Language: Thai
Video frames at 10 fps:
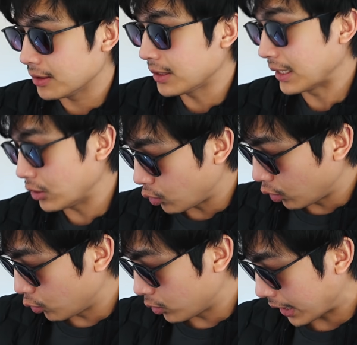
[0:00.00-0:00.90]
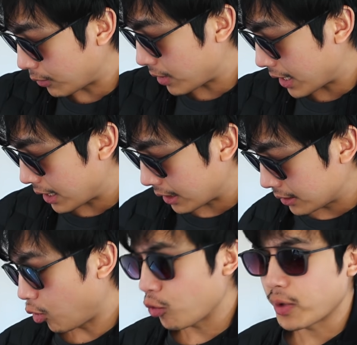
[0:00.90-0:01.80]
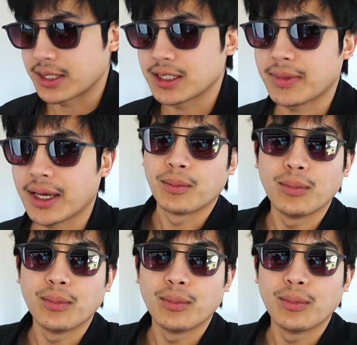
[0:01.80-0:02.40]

อย่างที่ทุกคนรู้นะครับว่าโควิดใช่ไหม